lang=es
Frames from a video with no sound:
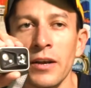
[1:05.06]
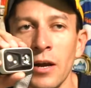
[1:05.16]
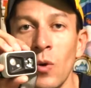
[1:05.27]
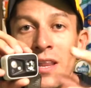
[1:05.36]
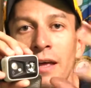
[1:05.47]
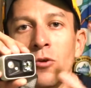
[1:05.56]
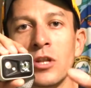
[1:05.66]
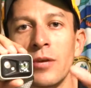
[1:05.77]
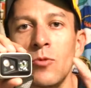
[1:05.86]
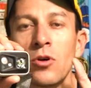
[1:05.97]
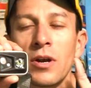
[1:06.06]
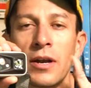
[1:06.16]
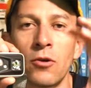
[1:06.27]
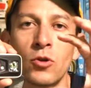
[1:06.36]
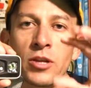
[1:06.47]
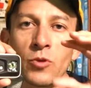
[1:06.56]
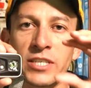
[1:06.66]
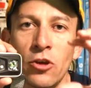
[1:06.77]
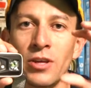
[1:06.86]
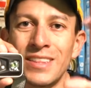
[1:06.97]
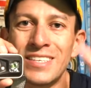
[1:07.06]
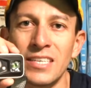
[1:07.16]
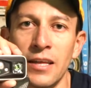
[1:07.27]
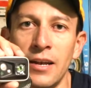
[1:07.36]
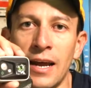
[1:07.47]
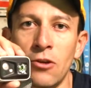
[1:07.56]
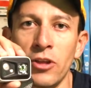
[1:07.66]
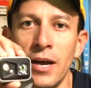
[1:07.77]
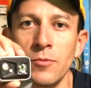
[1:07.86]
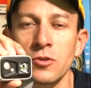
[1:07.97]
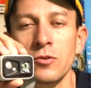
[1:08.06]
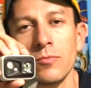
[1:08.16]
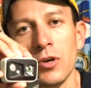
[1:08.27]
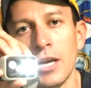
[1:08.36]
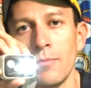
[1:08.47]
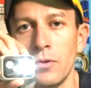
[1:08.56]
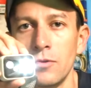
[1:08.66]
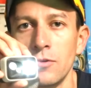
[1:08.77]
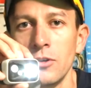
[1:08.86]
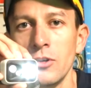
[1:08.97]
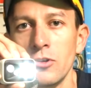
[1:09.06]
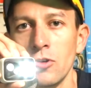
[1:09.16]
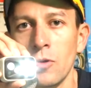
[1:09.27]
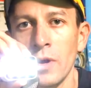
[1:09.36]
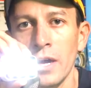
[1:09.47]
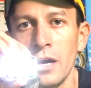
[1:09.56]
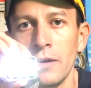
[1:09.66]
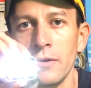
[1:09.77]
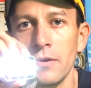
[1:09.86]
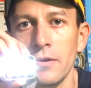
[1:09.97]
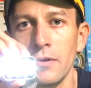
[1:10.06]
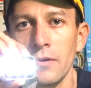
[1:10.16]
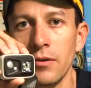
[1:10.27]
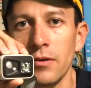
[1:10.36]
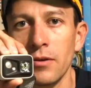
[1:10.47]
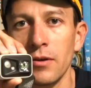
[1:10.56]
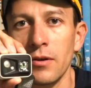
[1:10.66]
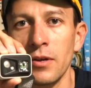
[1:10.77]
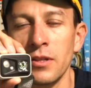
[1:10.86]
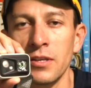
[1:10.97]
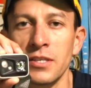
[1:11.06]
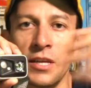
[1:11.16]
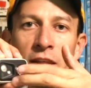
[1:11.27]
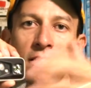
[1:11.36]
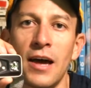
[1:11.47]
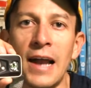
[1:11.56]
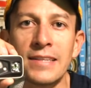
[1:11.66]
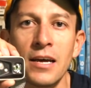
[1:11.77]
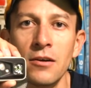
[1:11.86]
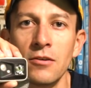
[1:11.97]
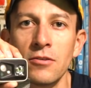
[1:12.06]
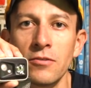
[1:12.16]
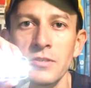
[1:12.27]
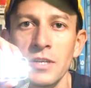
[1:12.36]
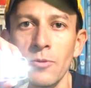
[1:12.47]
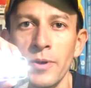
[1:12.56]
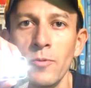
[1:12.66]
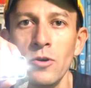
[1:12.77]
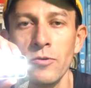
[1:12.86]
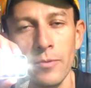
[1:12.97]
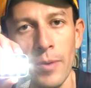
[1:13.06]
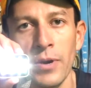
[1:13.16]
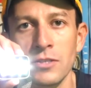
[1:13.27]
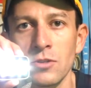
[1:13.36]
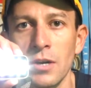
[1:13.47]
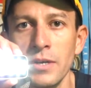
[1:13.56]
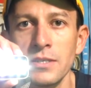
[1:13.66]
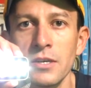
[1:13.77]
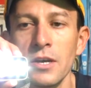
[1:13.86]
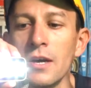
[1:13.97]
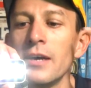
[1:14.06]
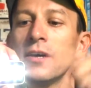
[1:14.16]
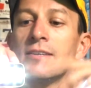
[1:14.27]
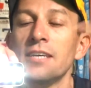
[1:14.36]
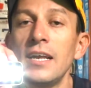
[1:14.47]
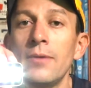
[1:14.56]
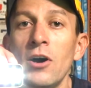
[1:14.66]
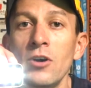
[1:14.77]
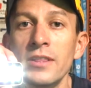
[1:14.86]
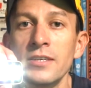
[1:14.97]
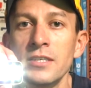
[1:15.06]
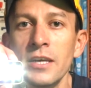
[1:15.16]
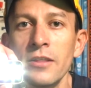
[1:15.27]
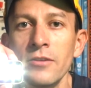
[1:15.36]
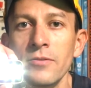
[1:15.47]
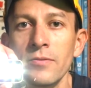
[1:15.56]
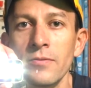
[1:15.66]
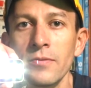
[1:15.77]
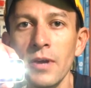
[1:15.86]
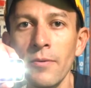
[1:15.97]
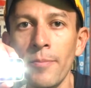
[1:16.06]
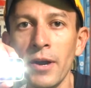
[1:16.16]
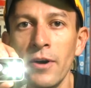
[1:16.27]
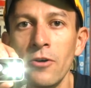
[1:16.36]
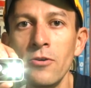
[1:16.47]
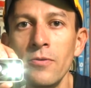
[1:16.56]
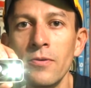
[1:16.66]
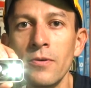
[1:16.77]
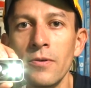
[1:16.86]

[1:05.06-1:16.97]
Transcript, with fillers: Recuerda el último, el último estado de intensidad en la que lo dejamos, por ejemplo. Yo lo voy a dejar en intensidad alta, si lo oprimo, aparece otra vez. Si le bajo la intensidad. Ahí va para abajo.